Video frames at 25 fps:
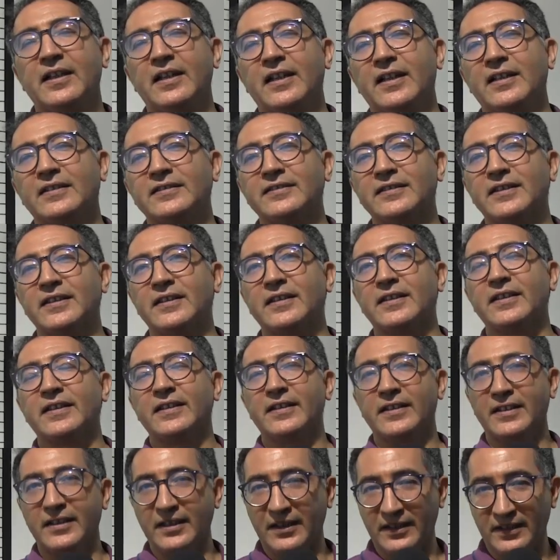عن
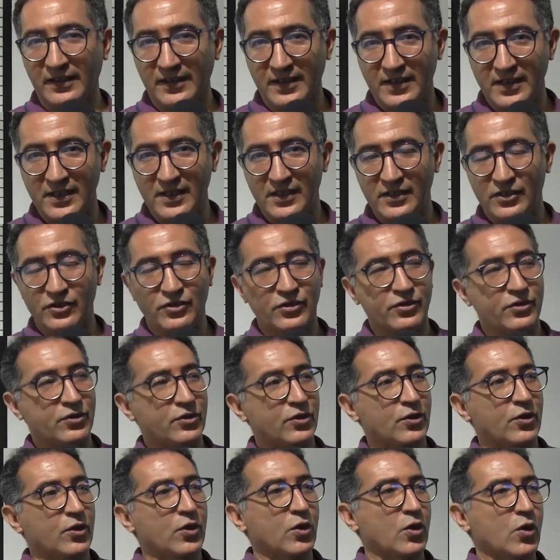الإخراج